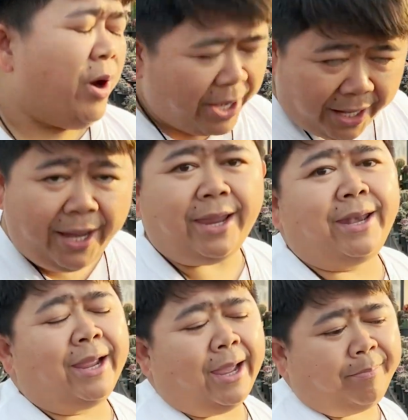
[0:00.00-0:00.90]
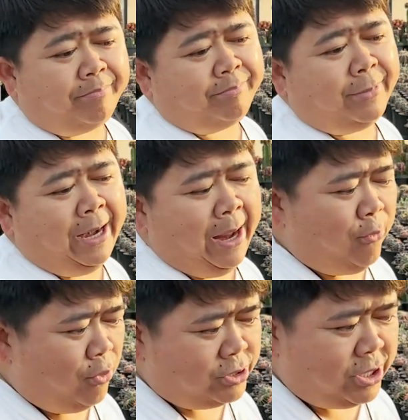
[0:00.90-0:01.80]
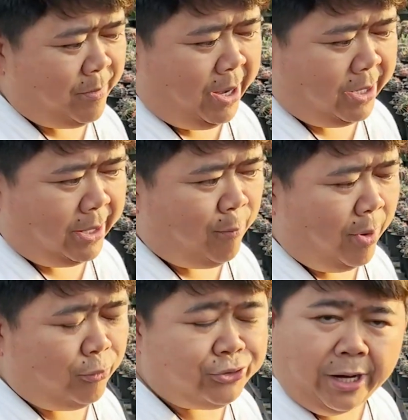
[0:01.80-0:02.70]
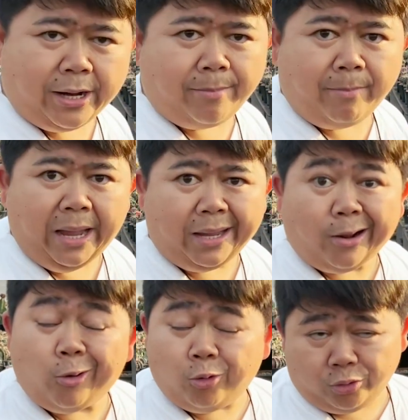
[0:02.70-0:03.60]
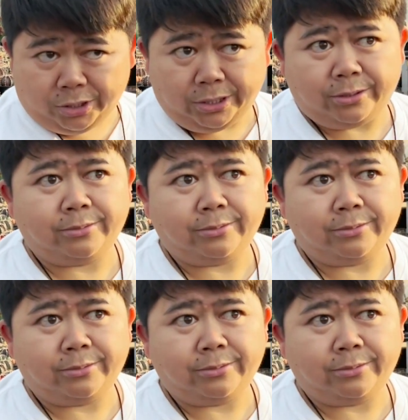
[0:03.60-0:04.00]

วันนี้นะครับเราก็จะมาทำความรู้จักกับไม้โคลนหนึ่ง